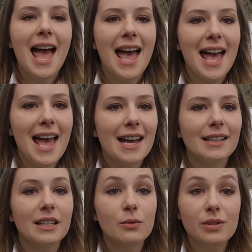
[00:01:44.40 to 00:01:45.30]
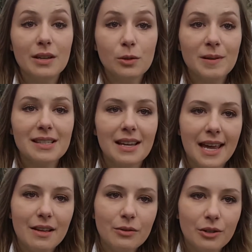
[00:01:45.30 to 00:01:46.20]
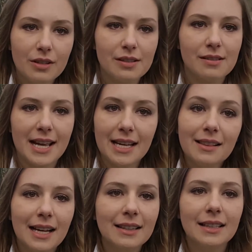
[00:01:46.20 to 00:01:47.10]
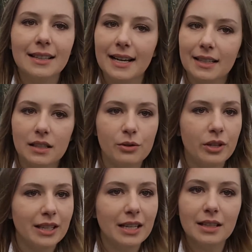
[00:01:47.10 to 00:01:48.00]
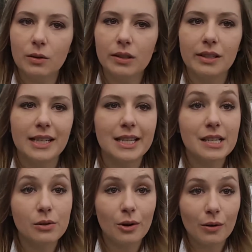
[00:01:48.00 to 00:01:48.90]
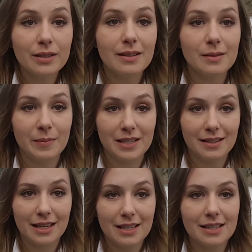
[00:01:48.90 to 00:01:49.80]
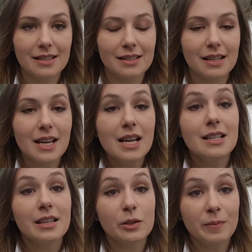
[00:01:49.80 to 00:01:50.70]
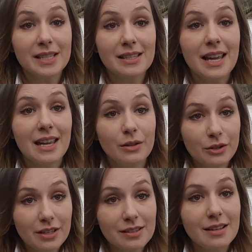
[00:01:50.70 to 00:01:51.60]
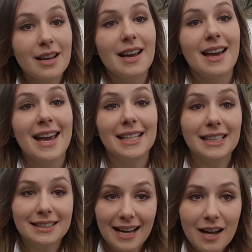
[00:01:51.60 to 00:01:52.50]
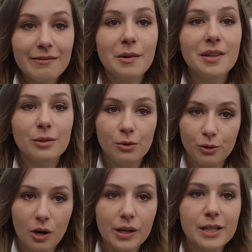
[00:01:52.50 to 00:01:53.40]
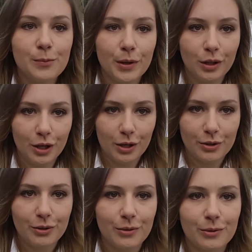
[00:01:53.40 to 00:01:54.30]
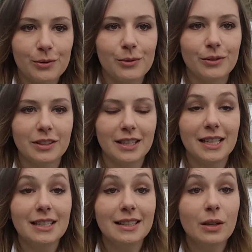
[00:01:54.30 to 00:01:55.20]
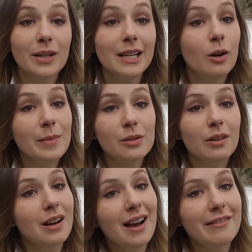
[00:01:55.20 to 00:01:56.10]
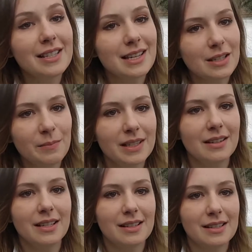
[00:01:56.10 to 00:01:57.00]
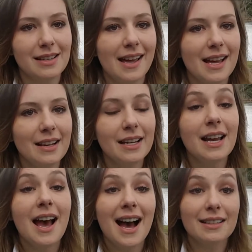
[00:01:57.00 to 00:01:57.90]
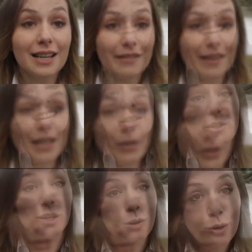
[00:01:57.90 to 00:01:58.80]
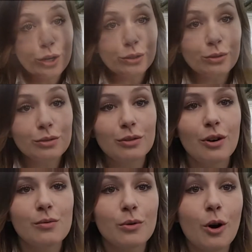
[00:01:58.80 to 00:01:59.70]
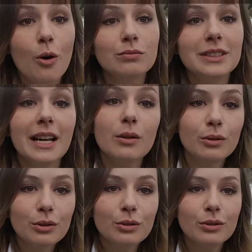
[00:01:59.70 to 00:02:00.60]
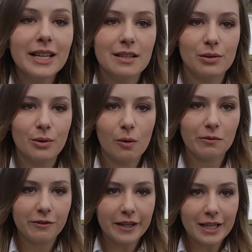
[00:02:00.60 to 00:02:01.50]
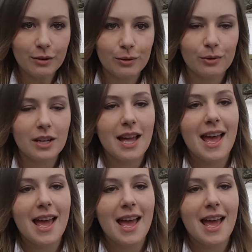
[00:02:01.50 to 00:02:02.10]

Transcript: é que os seus pacientes, né, lá na década de 80, quando ele iniciou essas pesquisas, seus pacientes relatavam esses choques biológicos. Né? Então ele começou a fazer as pesquisas dele através e de disso. acordo com o conteúdo desse conflito